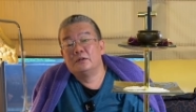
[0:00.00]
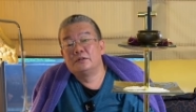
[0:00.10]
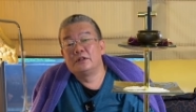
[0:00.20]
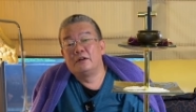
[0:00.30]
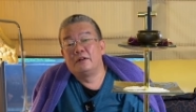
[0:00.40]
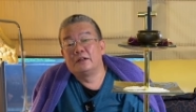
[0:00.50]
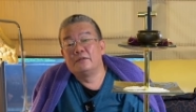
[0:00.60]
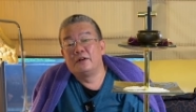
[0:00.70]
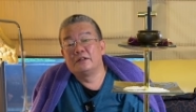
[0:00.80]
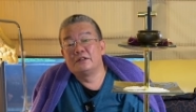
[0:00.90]
将瓦丁
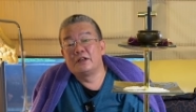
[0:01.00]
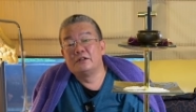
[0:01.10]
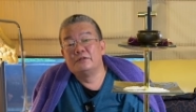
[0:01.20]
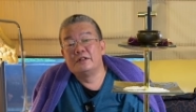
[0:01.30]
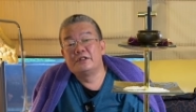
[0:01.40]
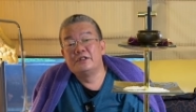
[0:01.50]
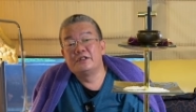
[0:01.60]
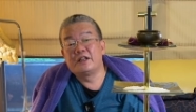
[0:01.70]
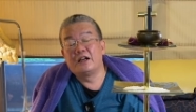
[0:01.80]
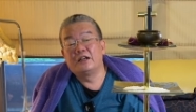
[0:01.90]
放在箱里面，金
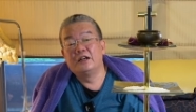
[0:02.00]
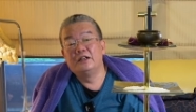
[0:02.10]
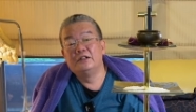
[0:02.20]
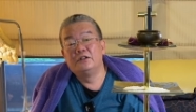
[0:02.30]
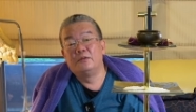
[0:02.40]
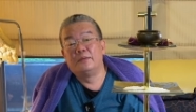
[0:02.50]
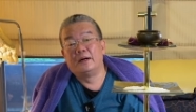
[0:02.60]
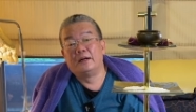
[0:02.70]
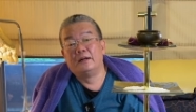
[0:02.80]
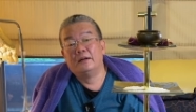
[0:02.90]
沙可以用
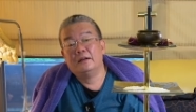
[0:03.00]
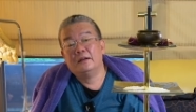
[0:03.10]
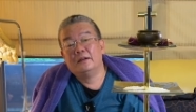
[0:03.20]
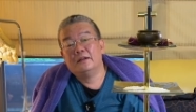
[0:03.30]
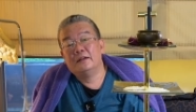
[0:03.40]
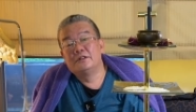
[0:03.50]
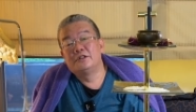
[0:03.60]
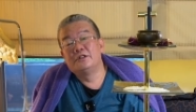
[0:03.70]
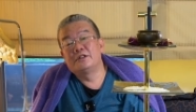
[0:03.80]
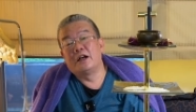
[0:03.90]
吗？
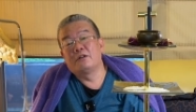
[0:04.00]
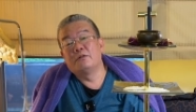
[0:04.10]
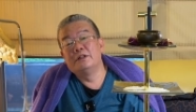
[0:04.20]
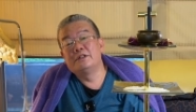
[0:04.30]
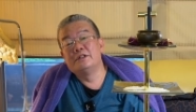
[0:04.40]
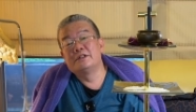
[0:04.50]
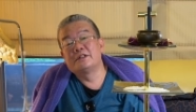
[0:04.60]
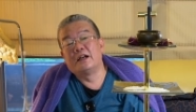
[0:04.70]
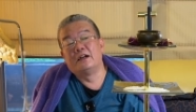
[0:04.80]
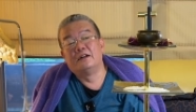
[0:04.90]
金沙归金
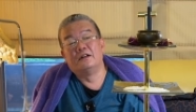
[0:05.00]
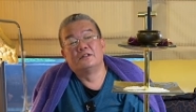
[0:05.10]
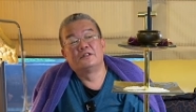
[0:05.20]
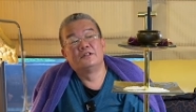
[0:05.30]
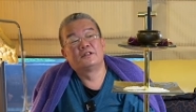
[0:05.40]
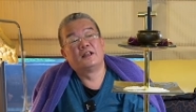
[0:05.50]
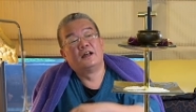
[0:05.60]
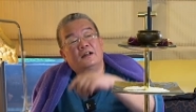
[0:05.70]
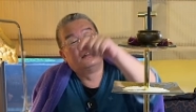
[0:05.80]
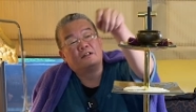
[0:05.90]
沙哈，金
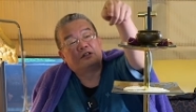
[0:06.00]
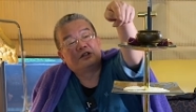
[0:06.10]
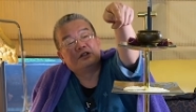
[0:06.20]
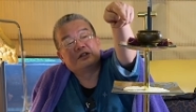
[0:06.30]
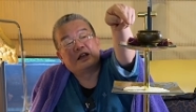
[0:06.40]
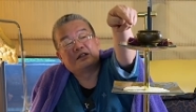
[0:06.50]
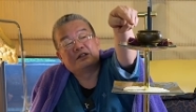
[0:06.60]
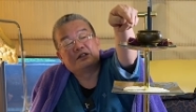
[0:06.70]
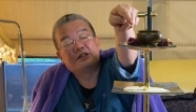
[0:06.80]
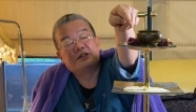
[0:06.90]
沙哈，金沙
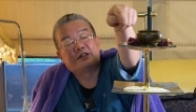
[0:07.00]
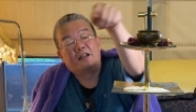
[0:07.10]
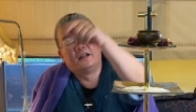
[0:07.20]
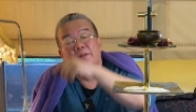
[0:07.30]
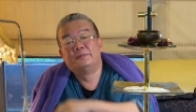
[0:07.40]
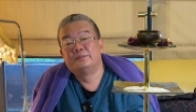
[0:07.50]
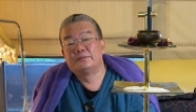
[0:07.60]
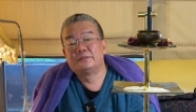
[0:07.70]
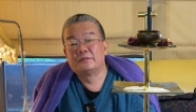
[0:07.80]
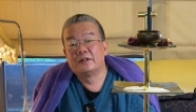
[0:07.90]
是金沙，
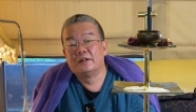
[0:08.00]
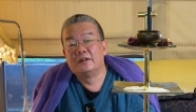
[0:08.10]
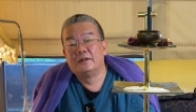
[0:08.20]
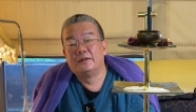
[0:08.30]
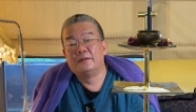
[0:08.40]
哦。